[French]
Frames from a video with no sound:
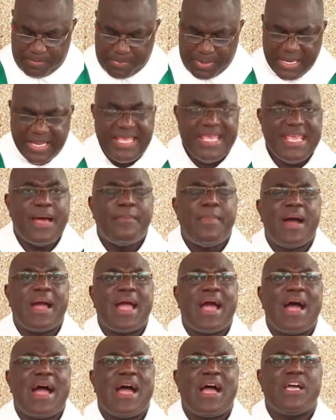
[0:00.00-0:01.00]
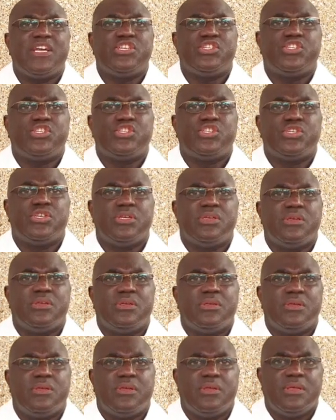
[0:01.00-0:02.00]
plia bagage
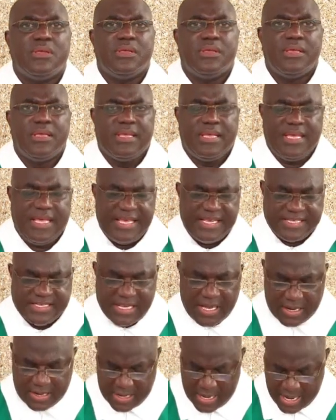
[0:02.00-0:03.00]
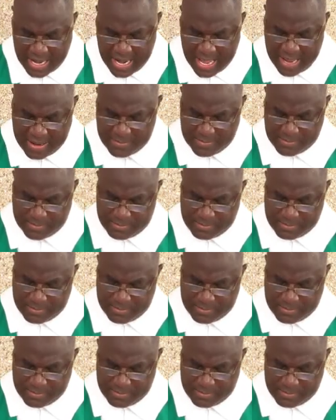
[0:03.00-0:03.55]
et s'en alla.